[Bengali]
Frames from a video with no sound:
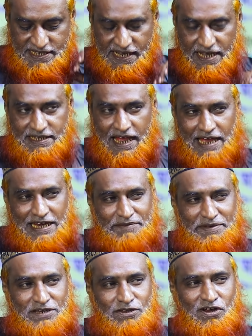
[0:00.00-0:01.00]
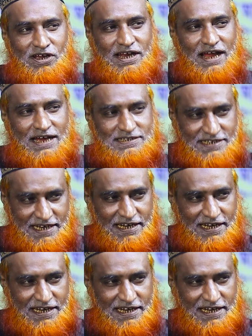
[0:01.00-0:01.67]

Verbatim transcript: জায়গাত আলেমের দরকার আছে